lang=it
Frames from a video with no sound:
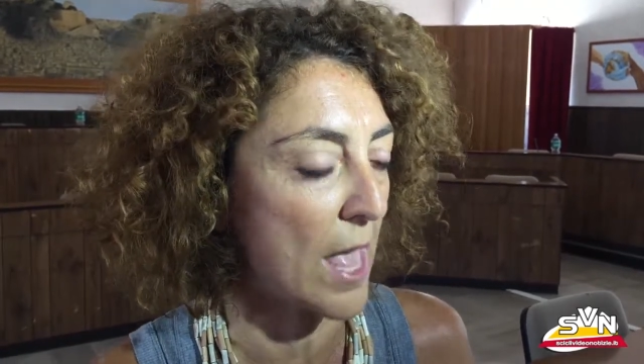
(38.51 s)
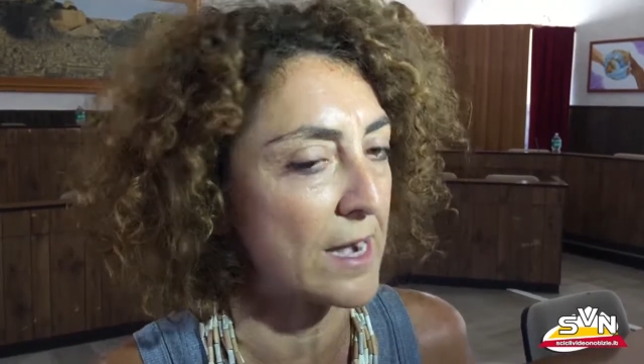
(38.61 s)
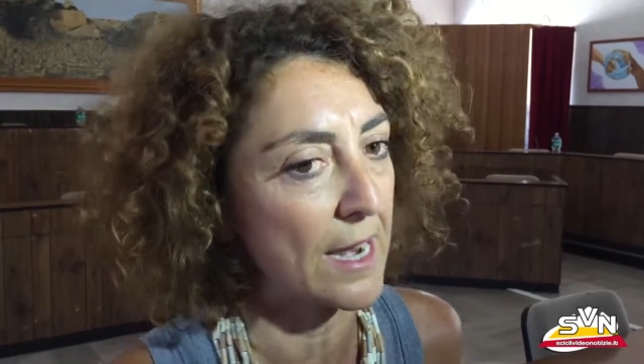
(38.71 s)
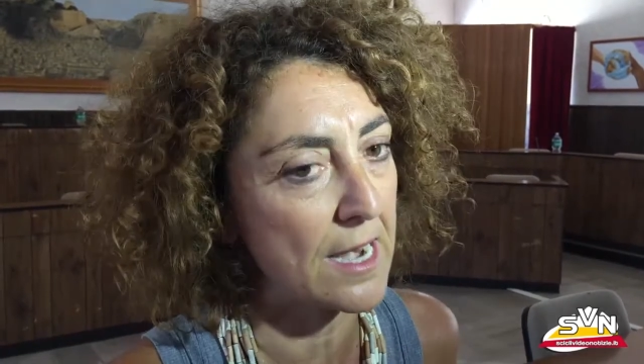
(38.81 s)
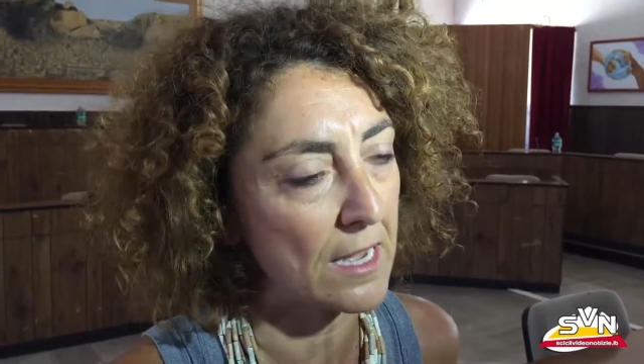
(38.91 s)

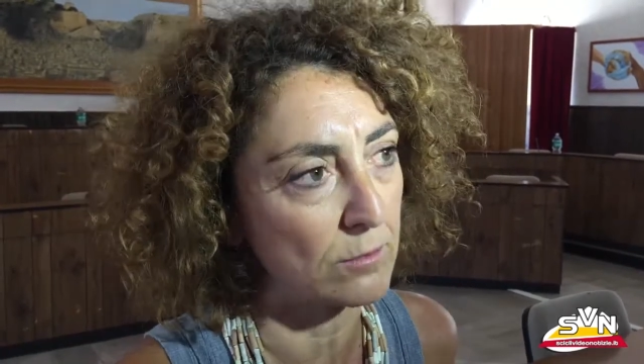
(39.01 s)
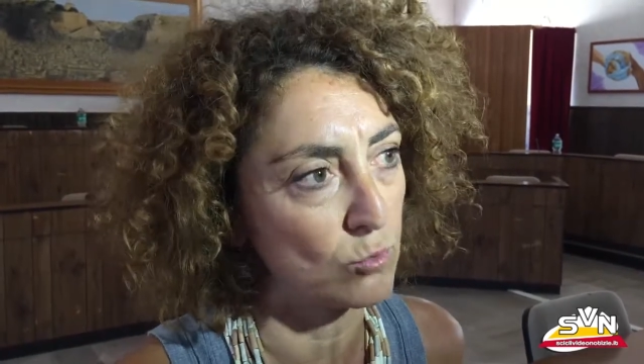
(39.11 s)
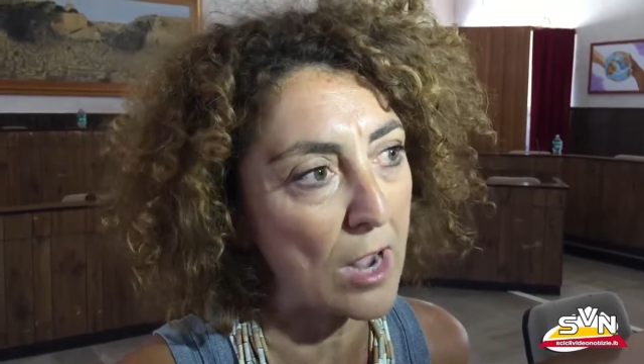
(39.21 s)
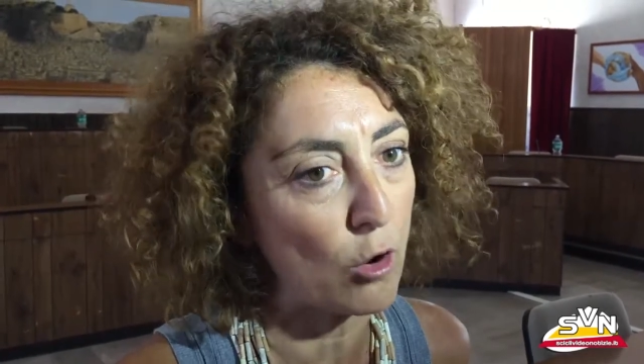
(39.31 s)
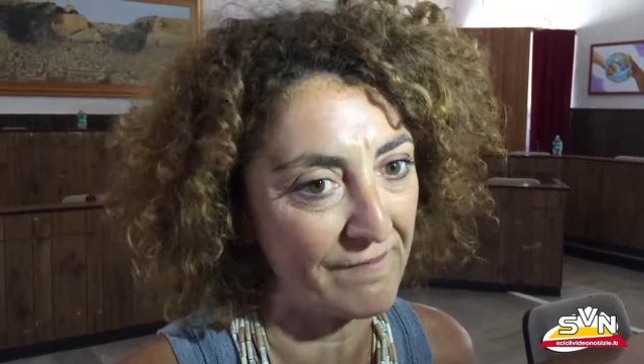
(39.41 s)
è nella,
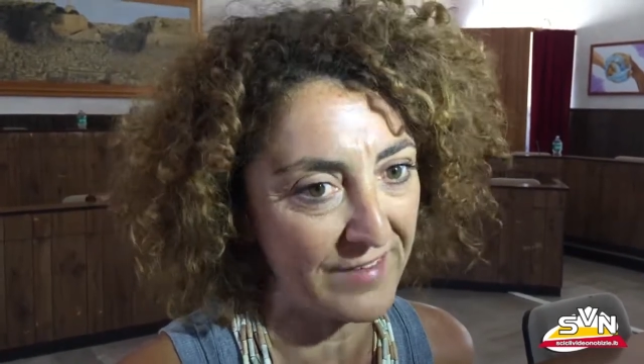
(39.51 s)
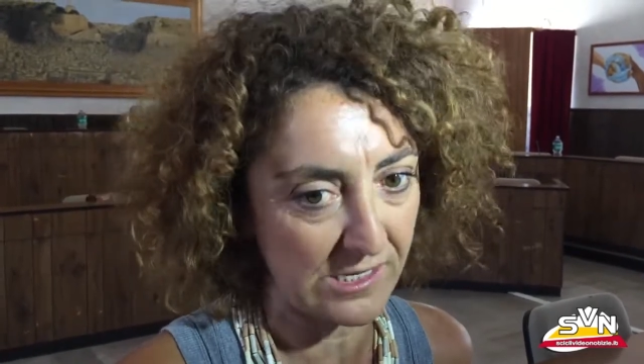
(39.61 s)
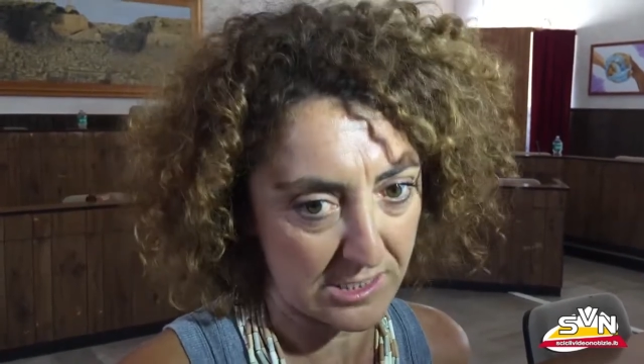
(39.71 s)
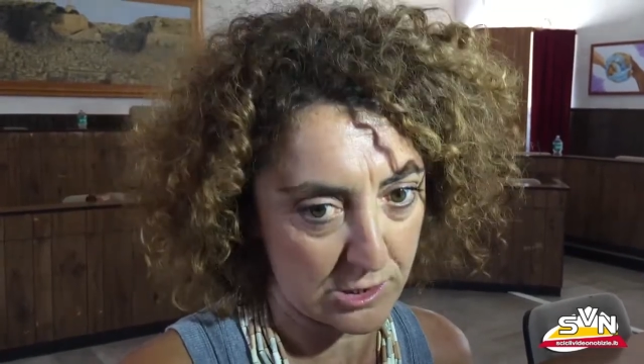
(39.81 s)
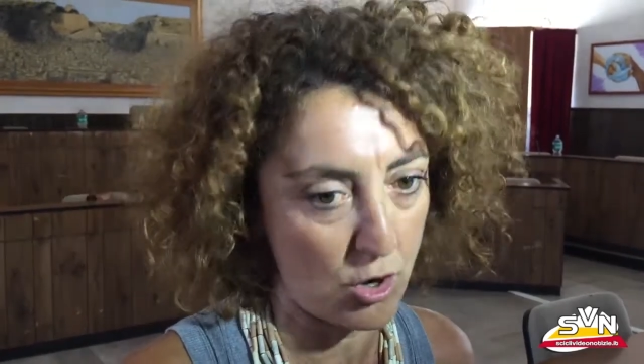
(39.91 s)
una
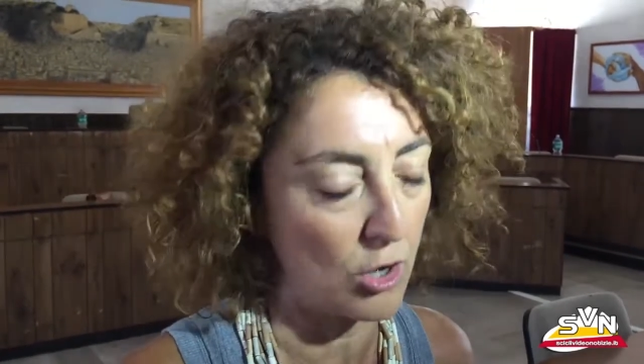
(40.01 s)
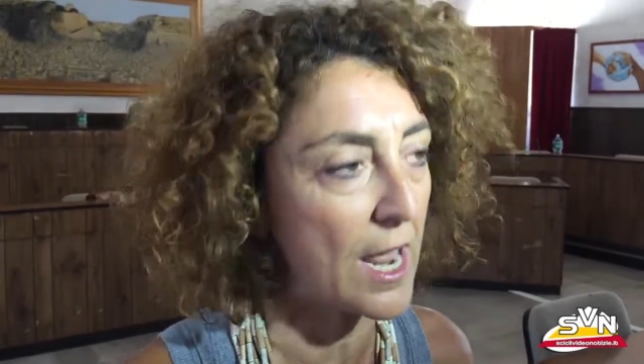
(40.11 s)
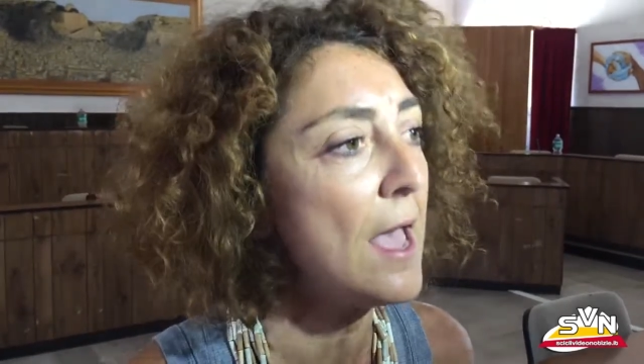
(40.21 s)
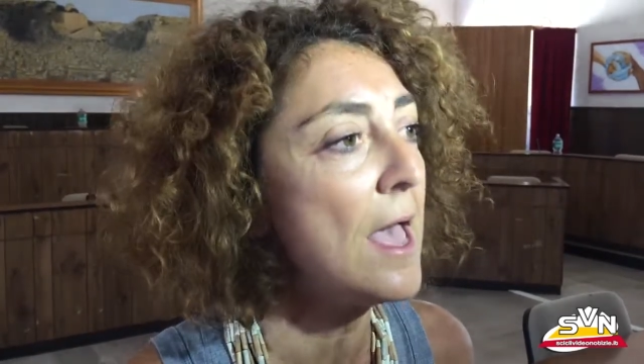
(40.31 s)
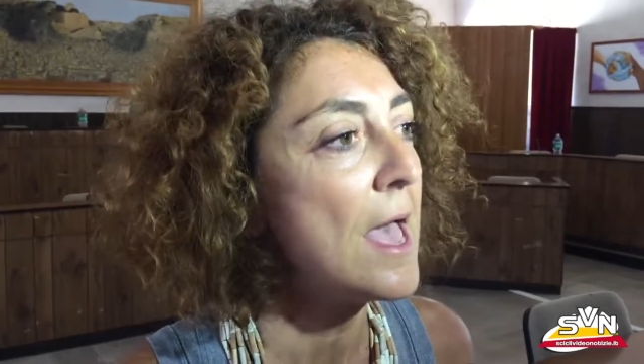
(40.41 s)
convenzione